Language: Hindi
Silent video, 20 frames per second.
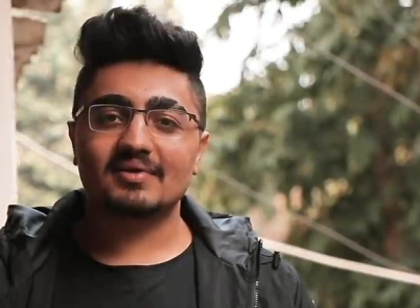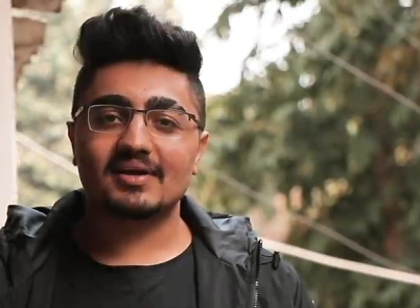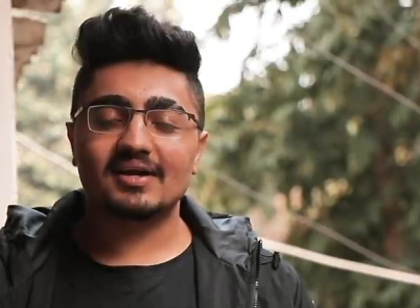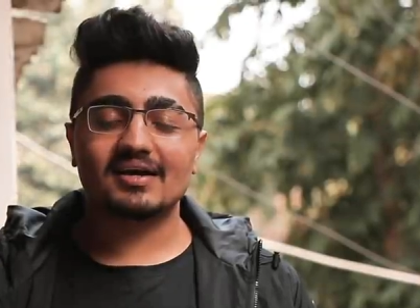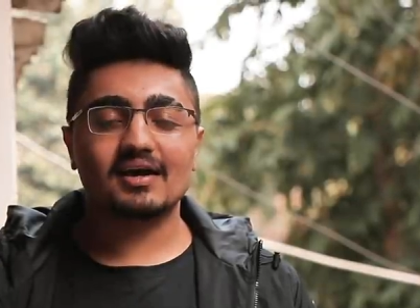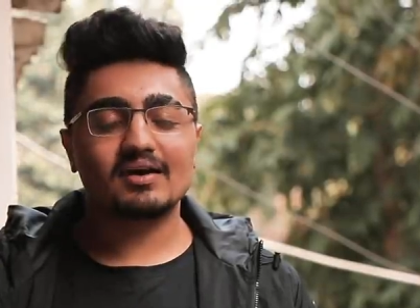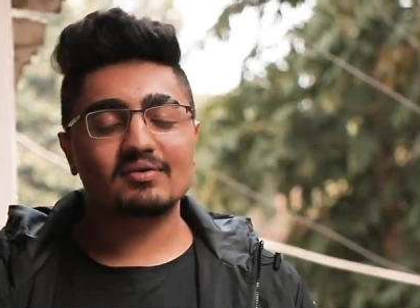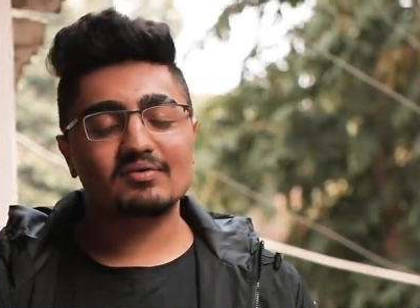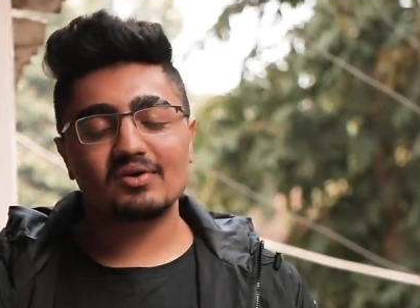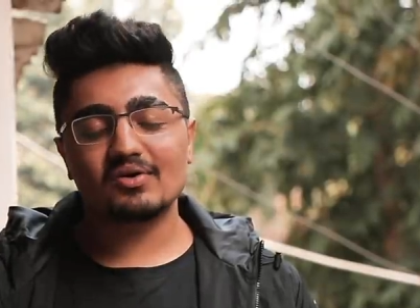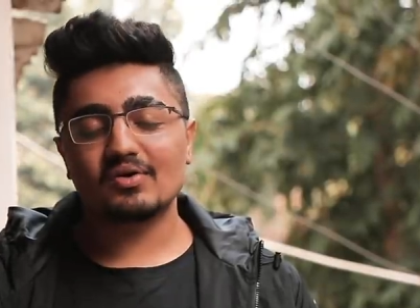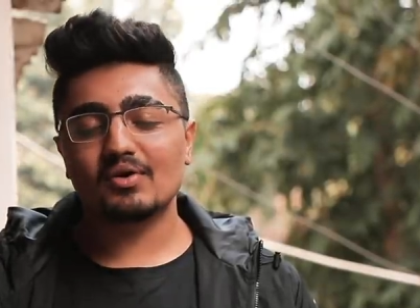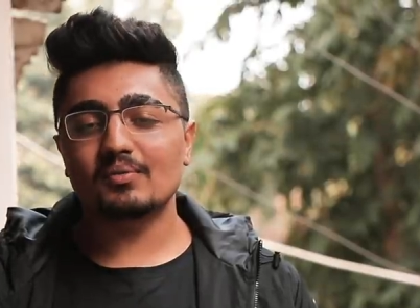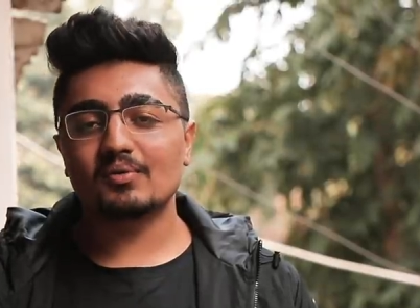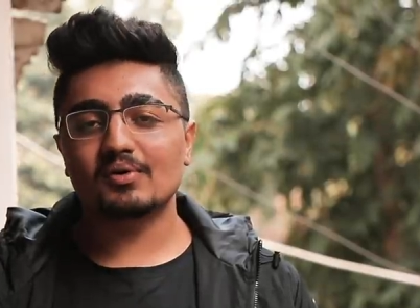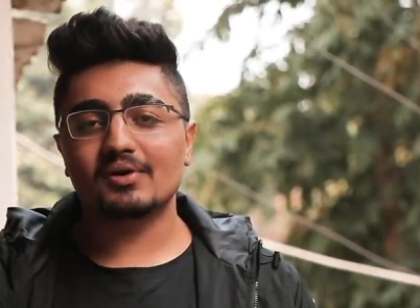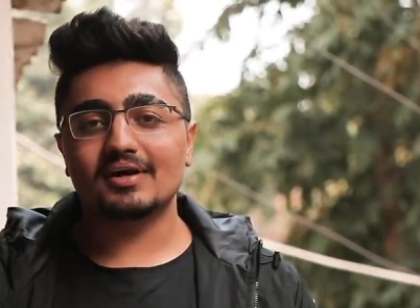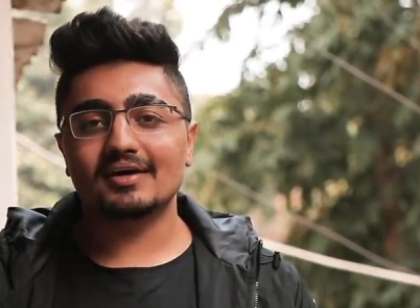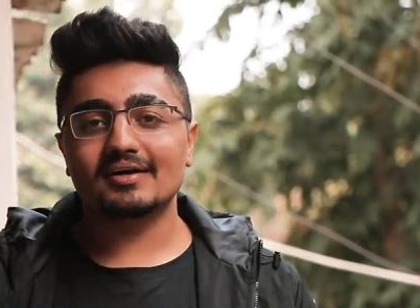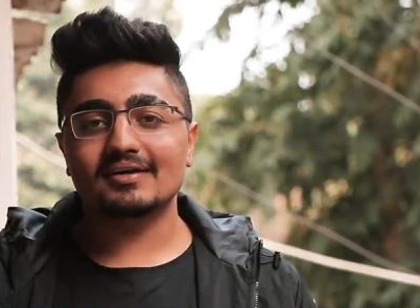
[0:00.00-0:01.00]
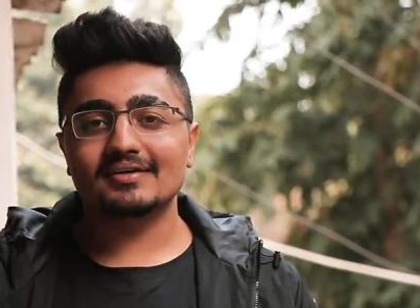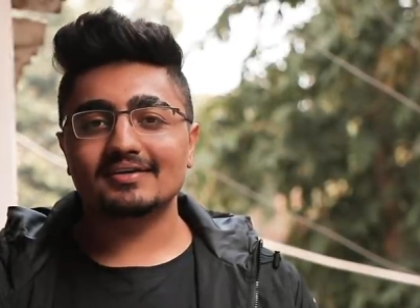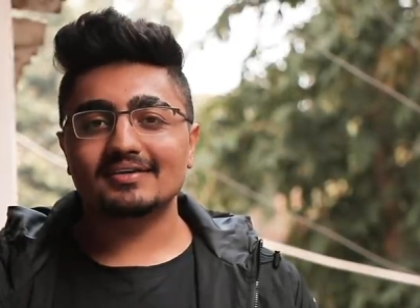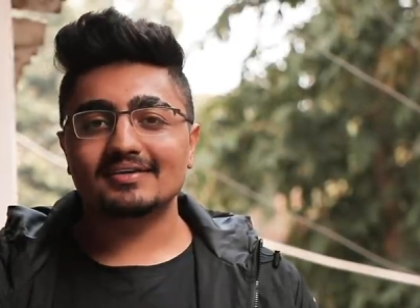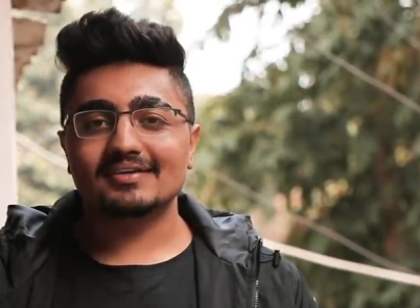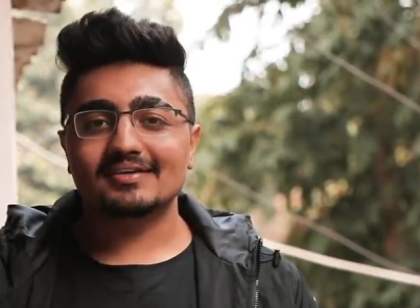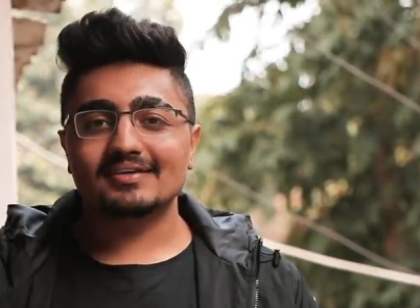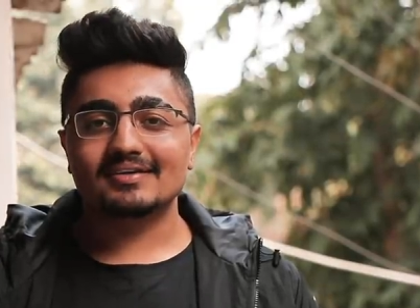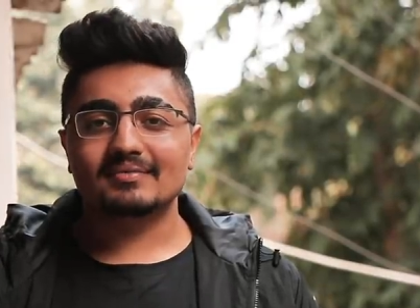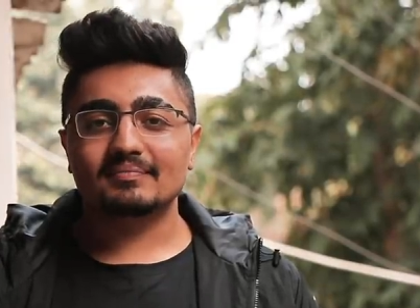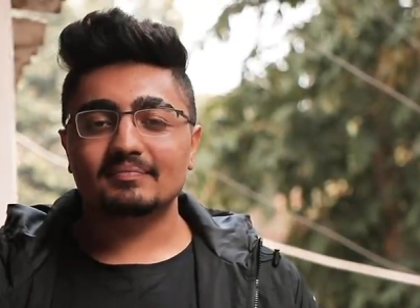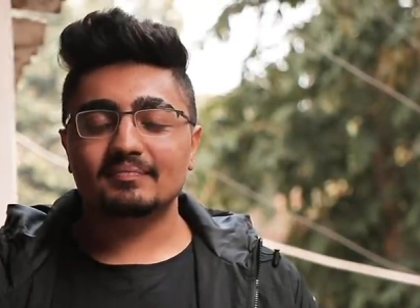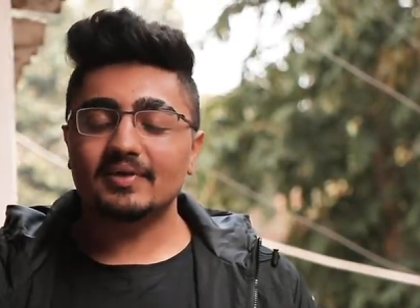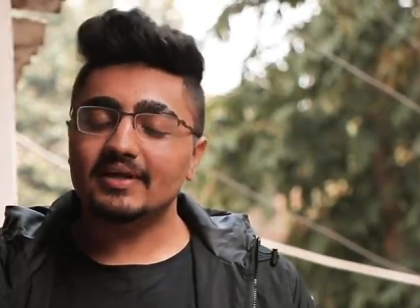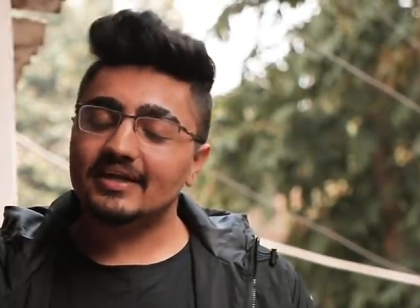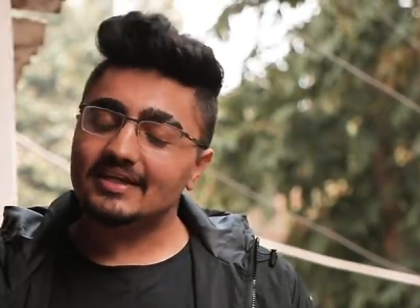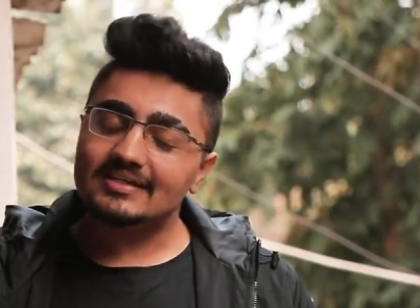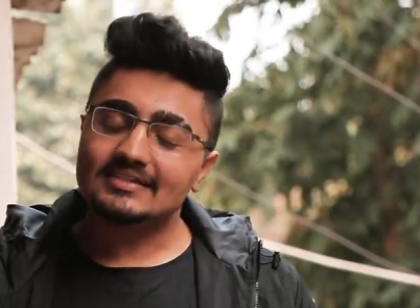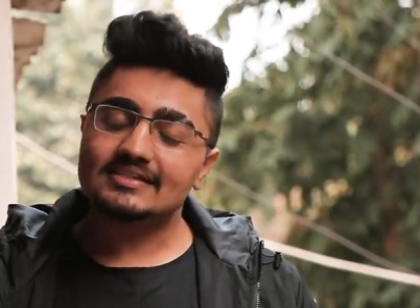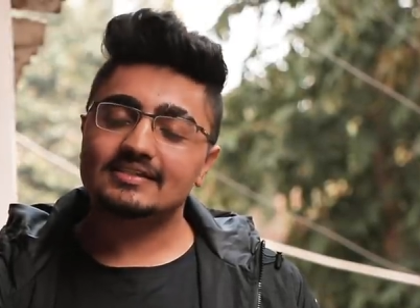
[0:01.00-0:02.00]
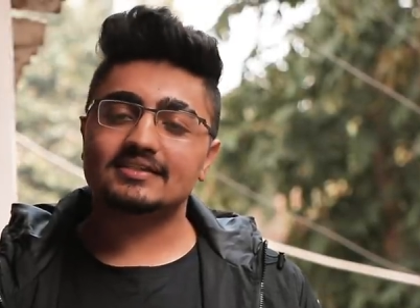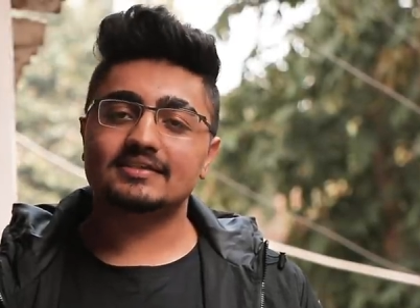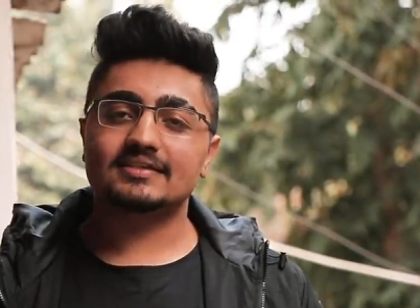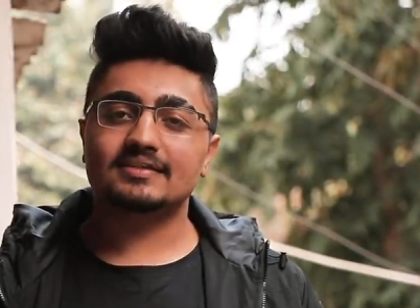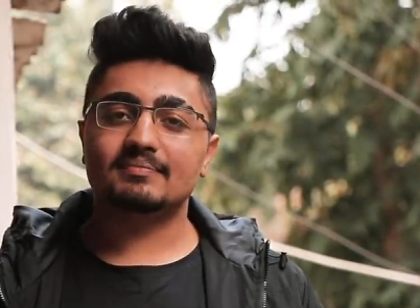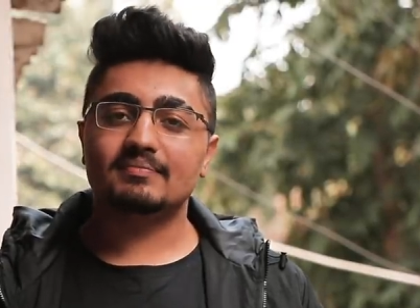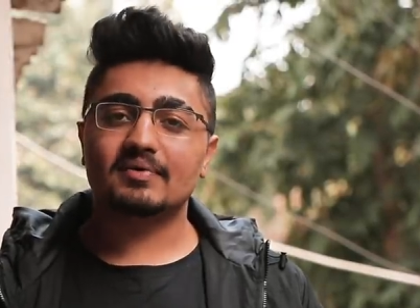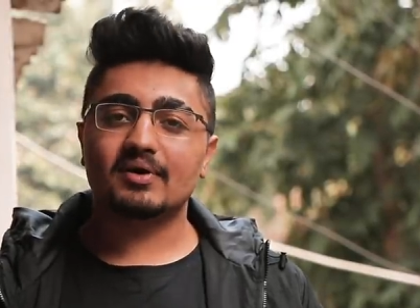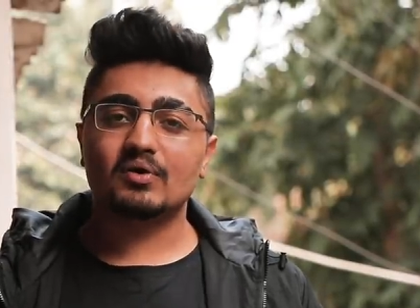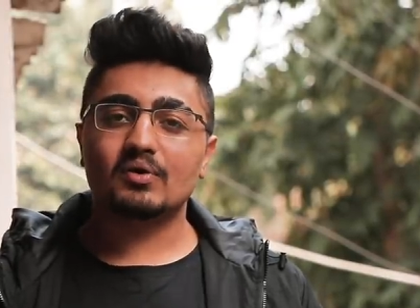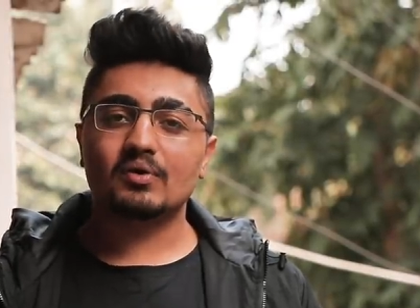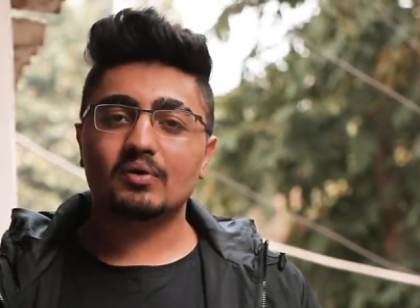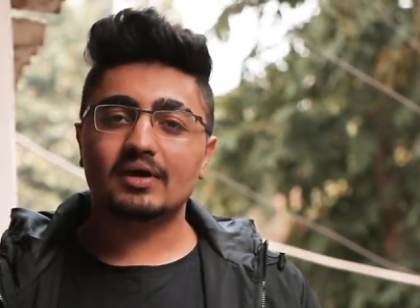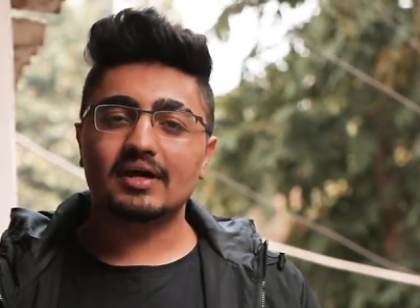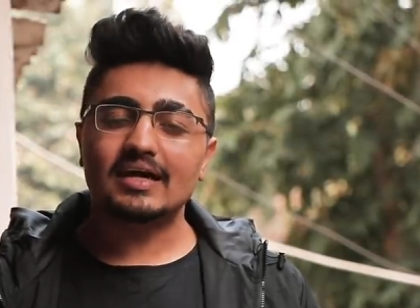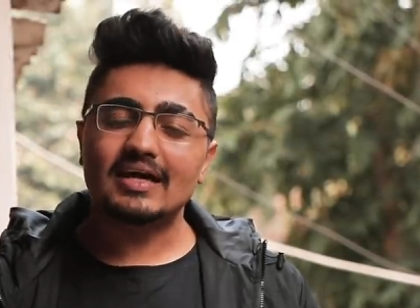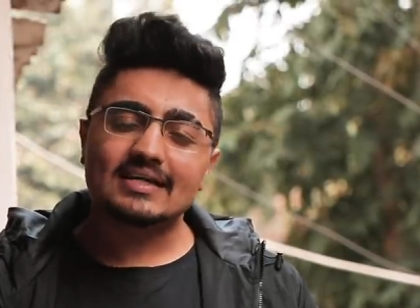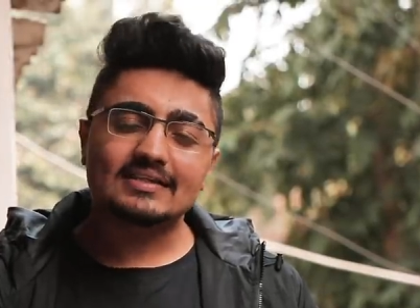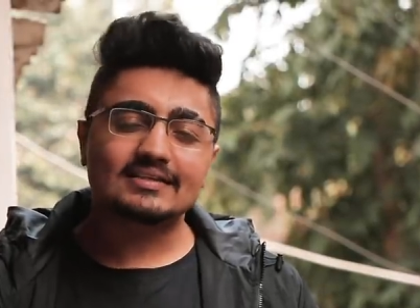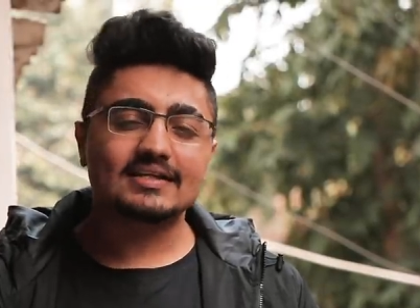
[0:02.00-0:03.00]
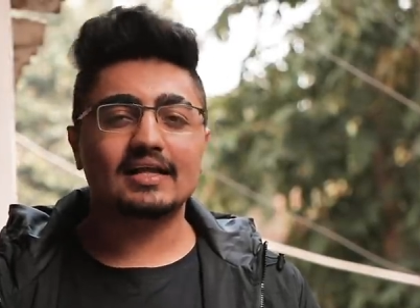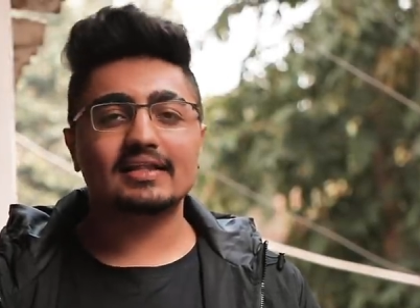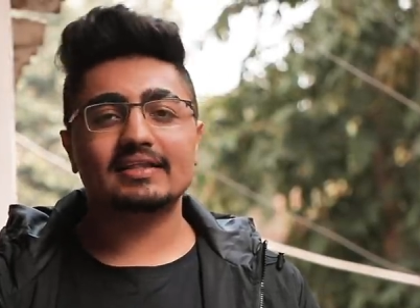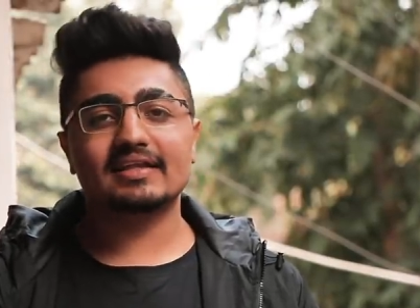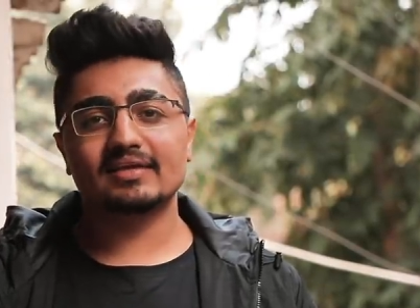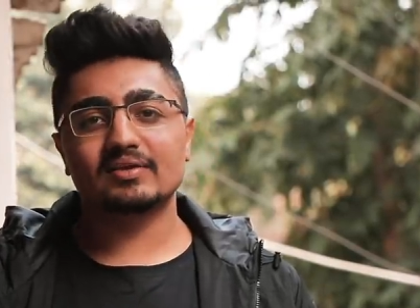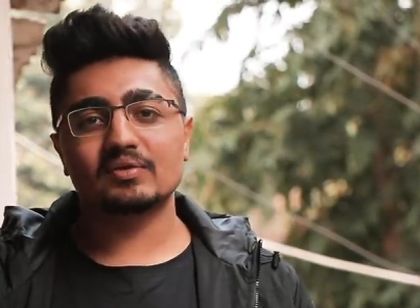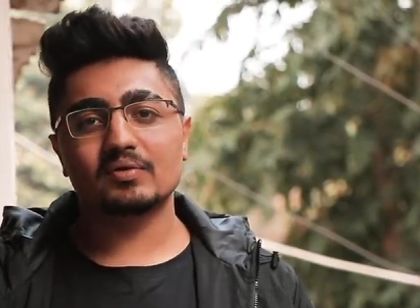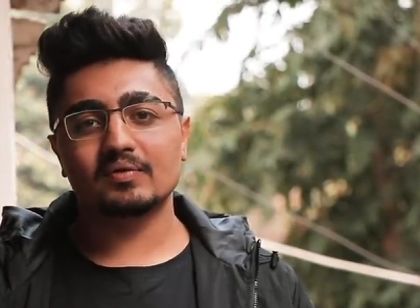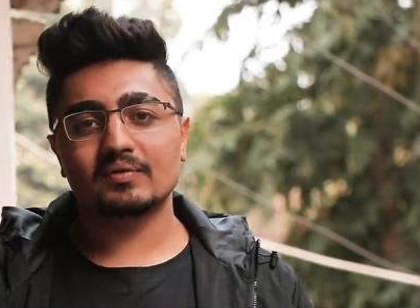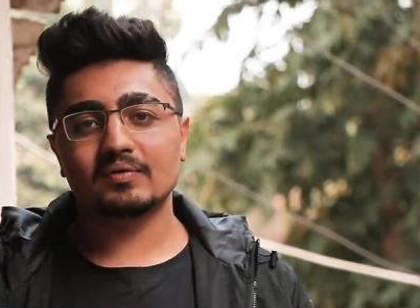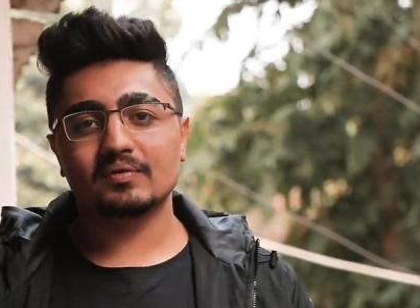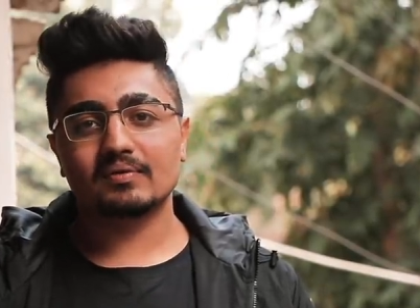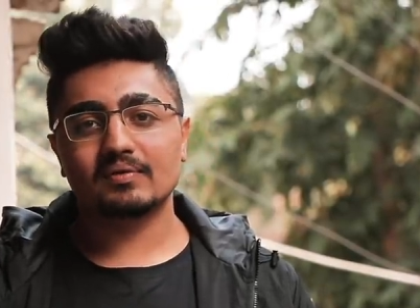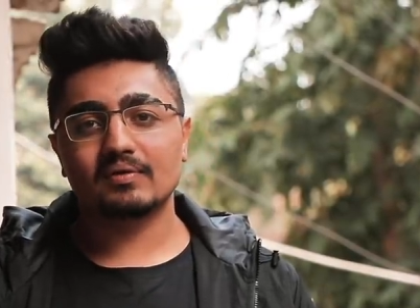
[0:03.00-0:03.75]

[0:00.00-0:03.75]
मैंने घर वालों को बोला प्लीज़ मेरे को एक साल दे दो